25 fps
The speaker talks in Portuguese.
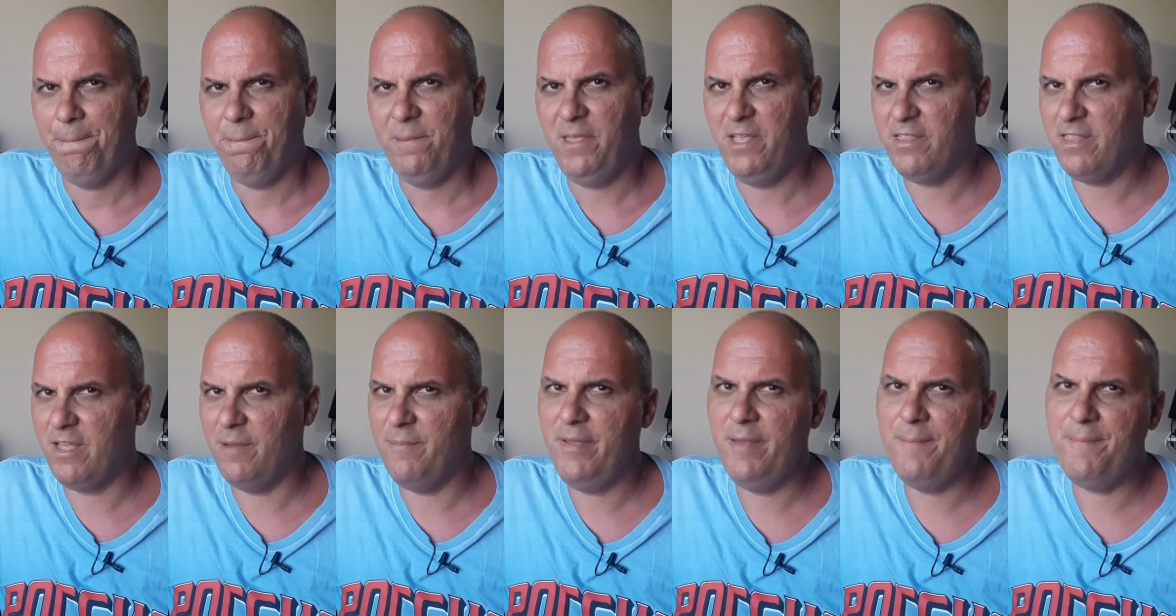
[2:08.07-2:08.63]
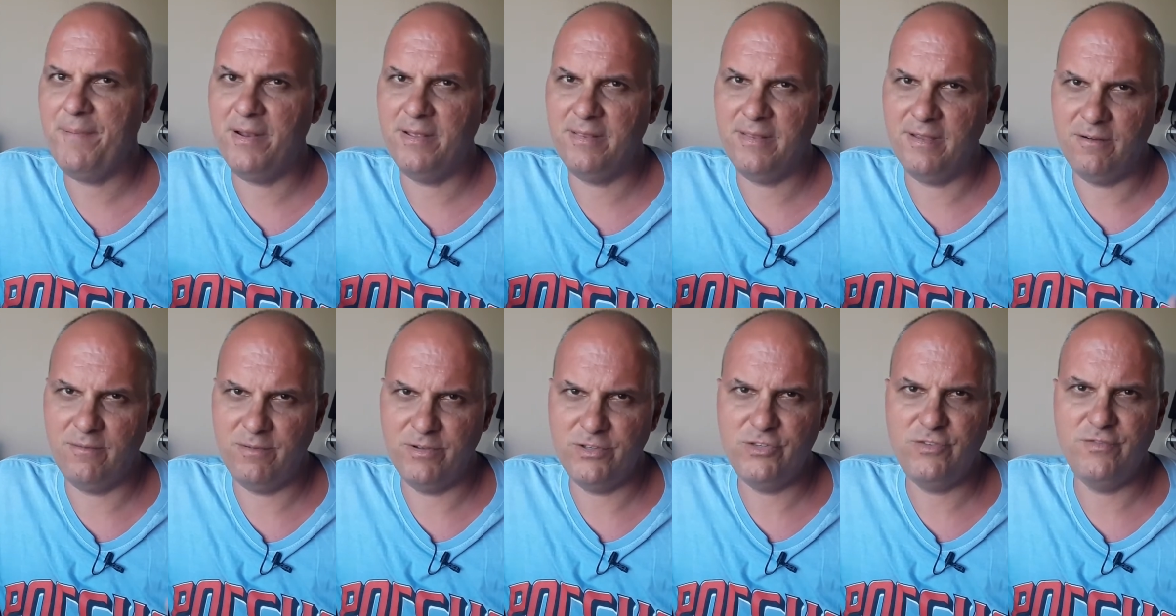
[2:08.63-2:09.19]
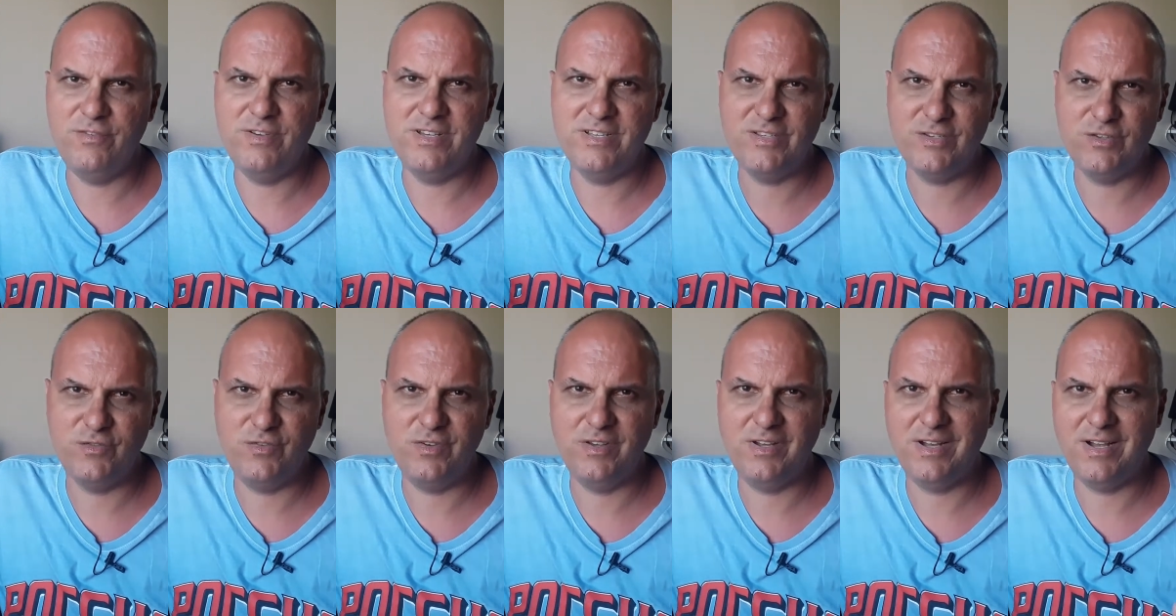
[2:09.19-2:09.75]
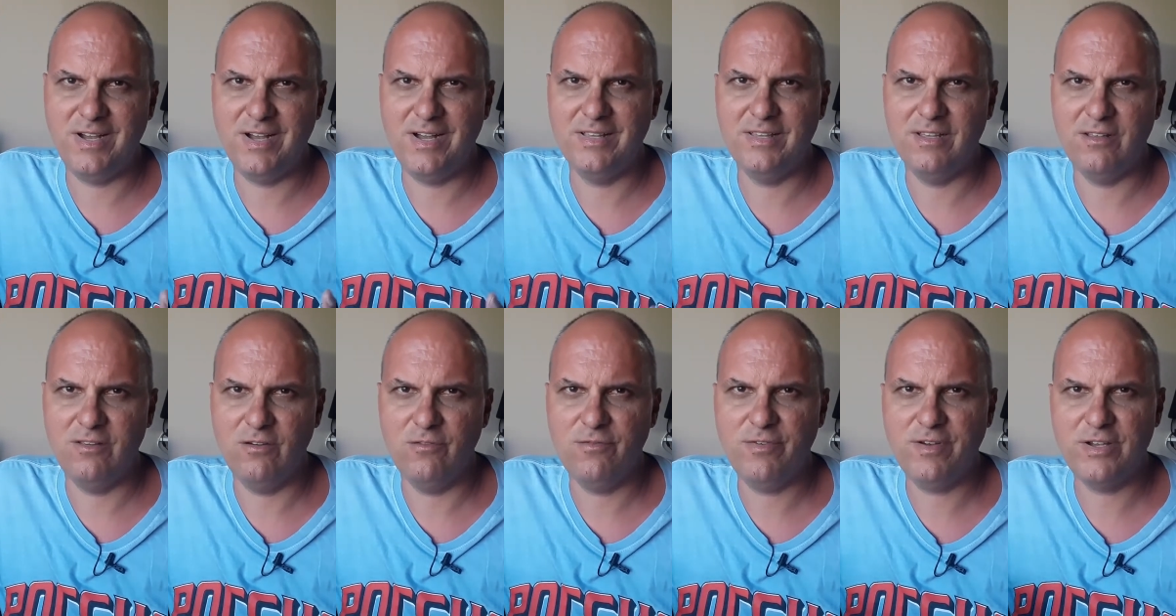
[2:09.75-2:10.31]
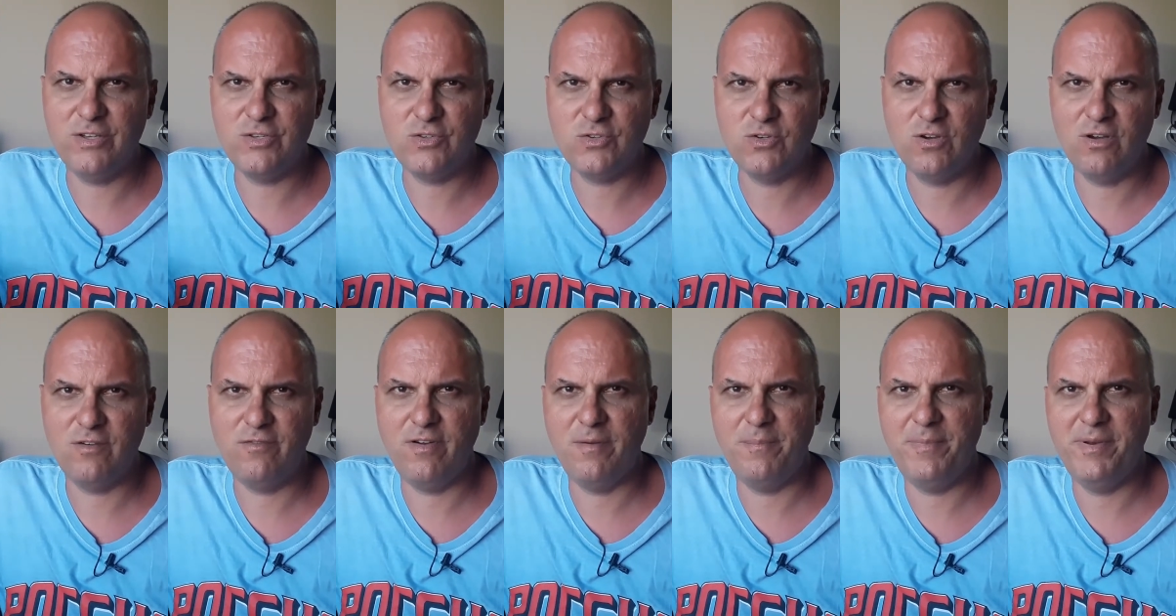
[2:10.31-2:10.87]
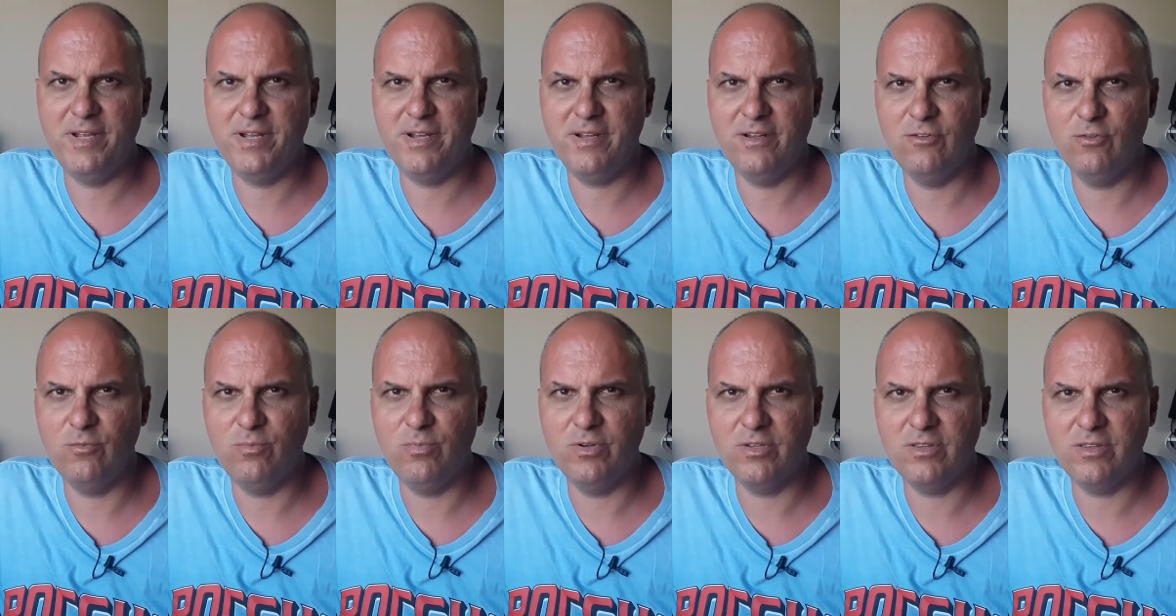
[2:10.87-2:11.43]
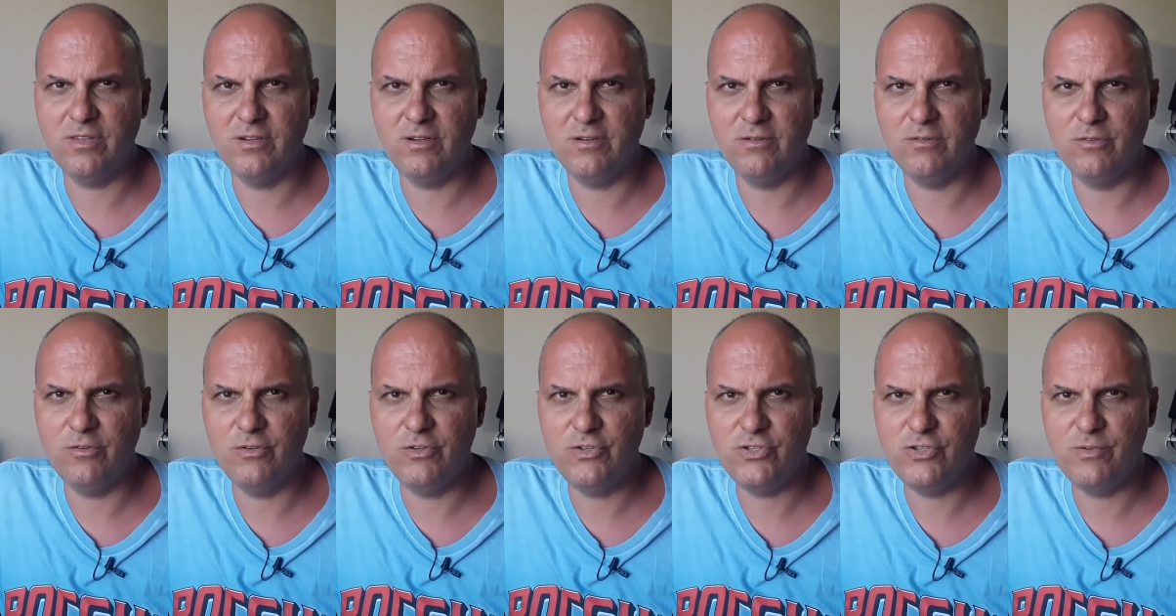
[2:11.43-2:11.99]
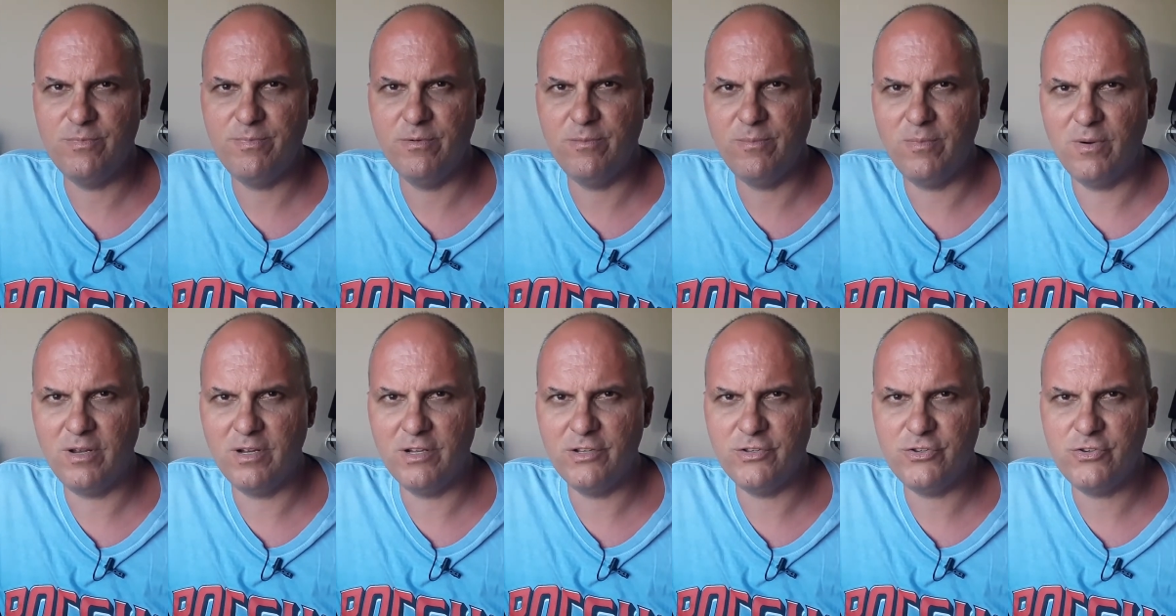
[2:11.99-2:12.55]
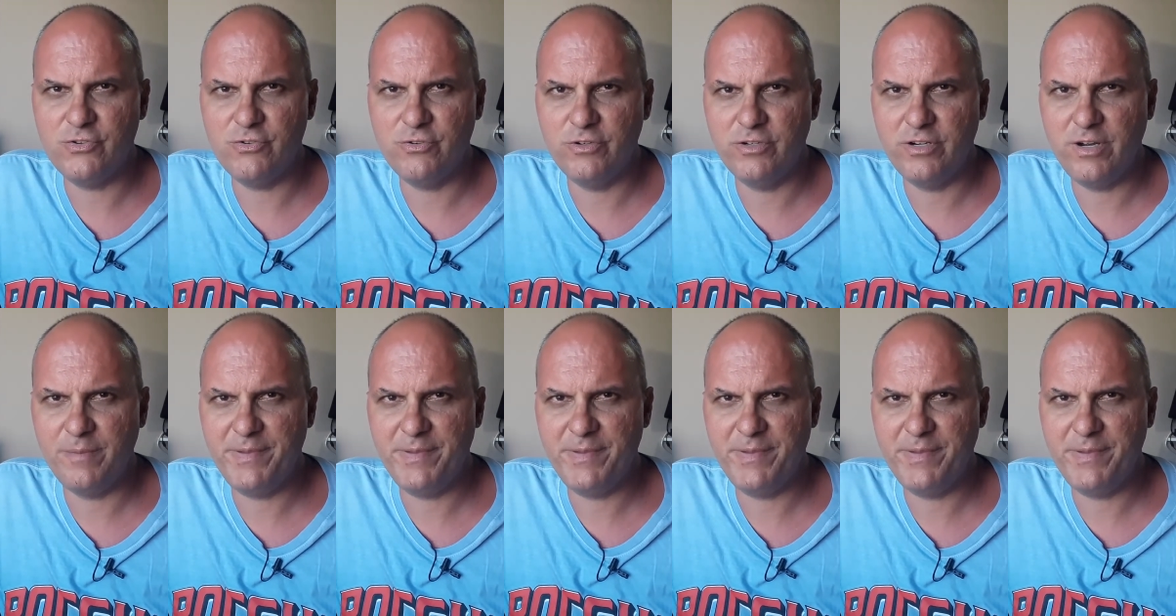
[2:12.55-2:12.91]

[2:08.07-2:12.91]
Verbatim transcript: e também para dar uma diversificada, não ficar só fabricando botão do tipo bola de ouro,